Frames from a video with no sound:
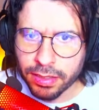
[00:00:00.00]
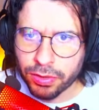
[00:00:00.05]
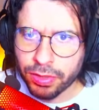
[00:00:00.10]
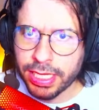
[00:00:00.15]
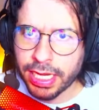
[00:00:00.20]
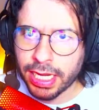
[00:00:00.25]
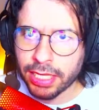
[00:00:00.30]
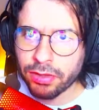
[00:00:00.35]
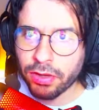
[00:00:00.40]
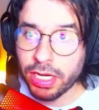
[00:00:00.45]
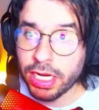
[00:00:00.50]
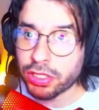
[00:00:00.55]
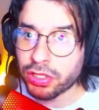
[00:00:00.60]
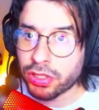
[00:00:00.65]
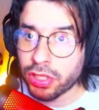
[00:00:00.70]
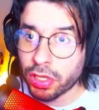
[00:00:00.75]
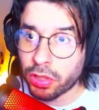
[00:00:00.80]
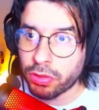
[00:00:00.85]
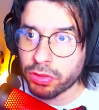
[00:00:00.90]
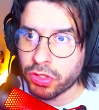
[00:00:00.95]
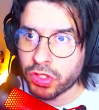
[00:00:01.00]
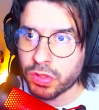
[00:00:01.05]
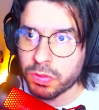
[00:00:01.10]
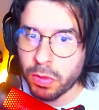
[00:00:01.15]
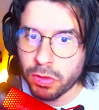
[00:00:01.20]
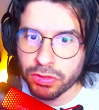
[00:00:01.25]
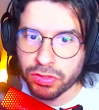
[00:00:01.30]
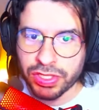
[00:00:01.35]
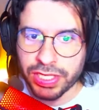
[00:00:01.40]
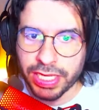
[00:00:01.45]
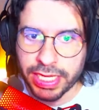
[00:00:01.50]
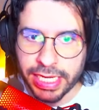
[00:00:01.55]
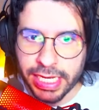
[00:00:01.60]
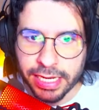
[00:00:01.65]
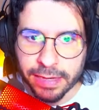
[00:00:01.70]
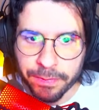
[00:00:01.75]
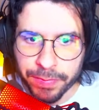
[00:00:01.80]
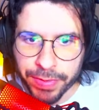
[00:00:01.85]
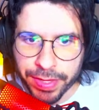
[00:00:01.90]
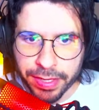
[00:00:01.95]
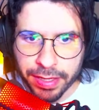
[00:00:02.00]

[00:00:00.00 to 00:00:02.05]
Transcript: Cuidado, olha só quantos monstros ali.